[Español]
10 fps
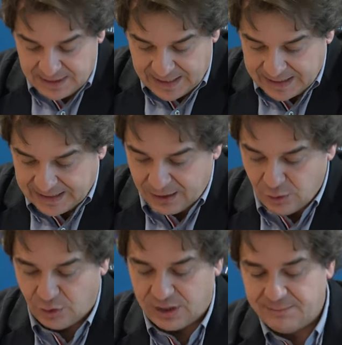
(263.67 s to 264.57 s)
ha
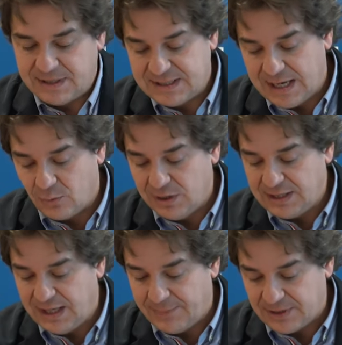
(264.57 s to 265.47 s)
querido correr más de la
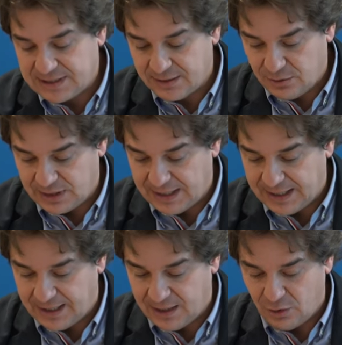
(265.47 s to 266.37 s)
cuenta y le ha pasado lo que
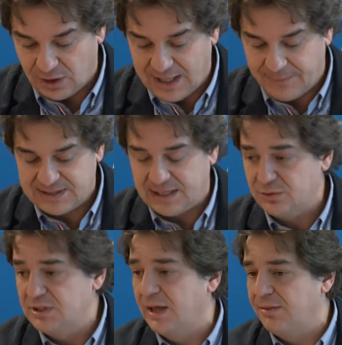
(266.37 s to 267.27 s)
le ha, lo que le ha
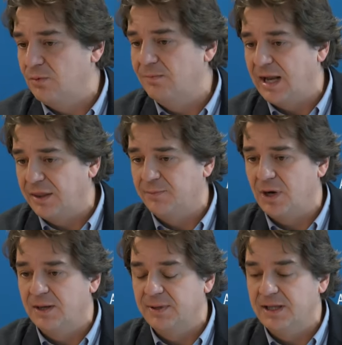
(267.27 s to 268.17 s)
pasado sin hacer un balance
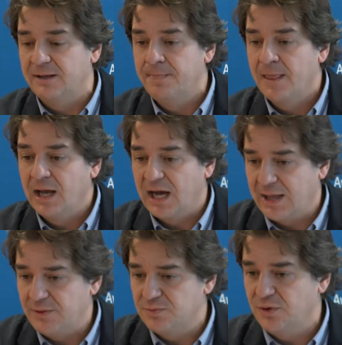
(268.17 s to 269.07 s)
probablemente
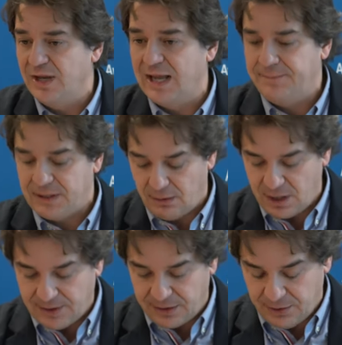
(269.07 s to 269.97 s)
ahora mismo de la
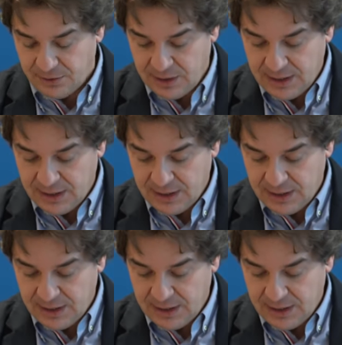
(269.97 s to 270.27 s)
participación